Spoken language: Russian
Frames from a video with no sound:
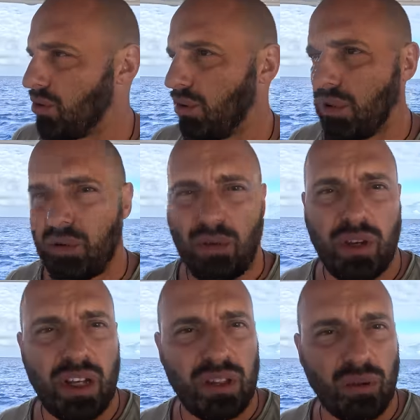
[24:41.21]
что
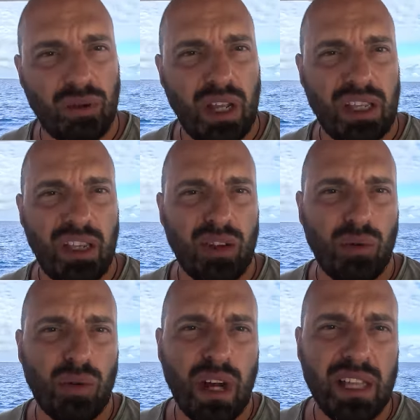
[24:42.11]
такое и и
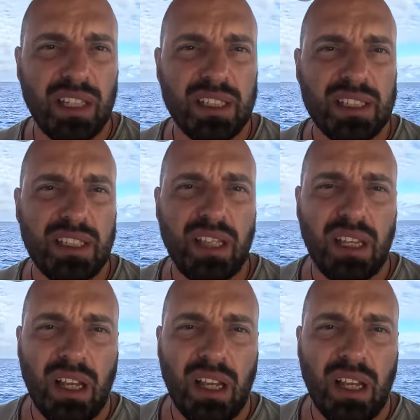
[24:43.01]
Кук Айлендс.